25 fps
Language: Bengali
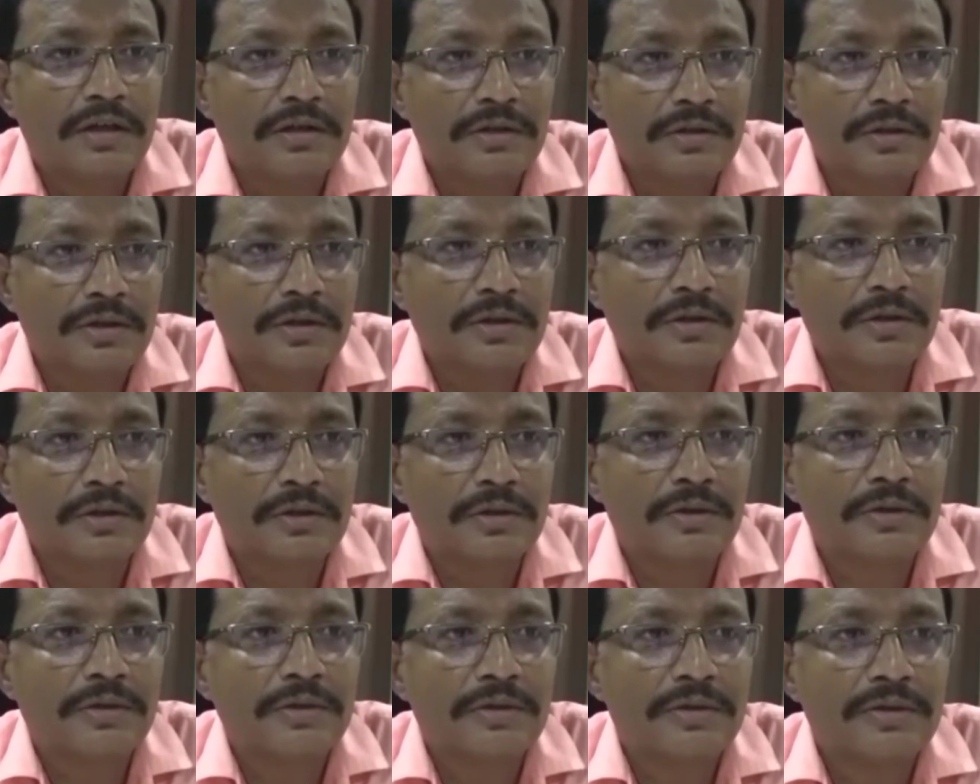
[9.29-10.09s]

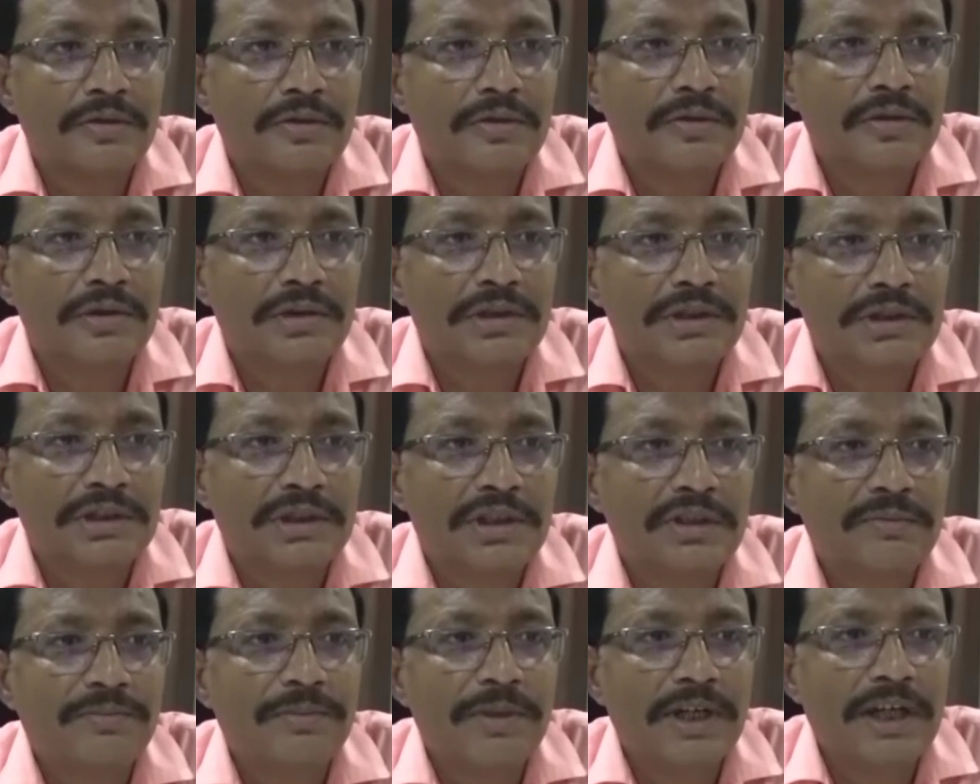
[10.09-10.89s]
অন্তর্গত
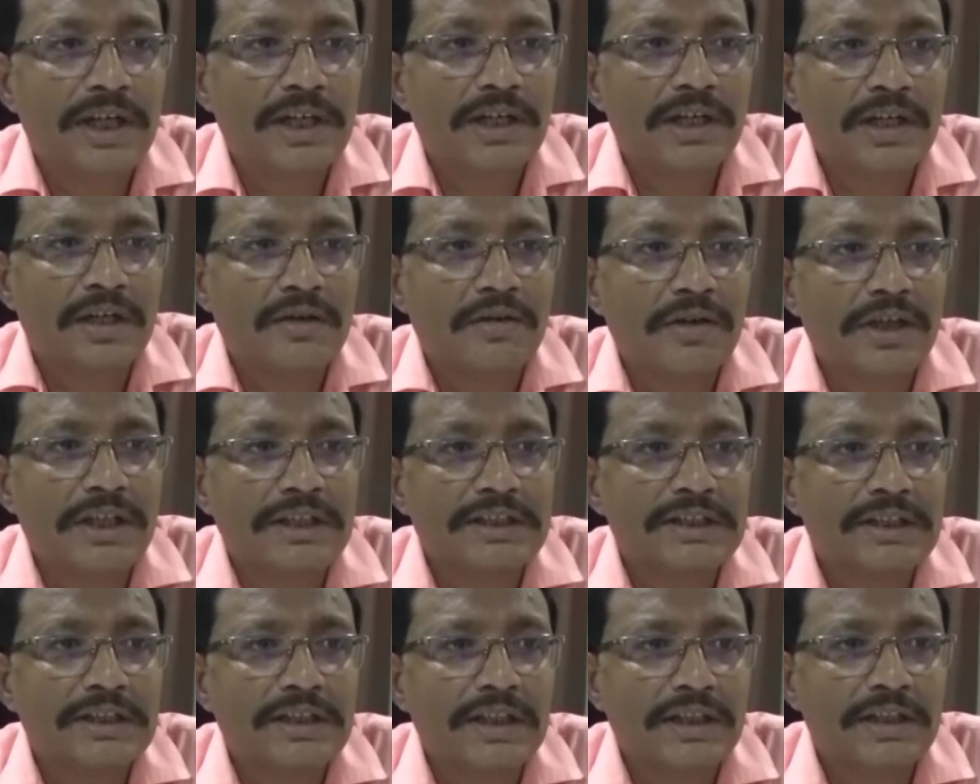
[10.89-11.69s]
যে প্লেয়াররা রয়েছে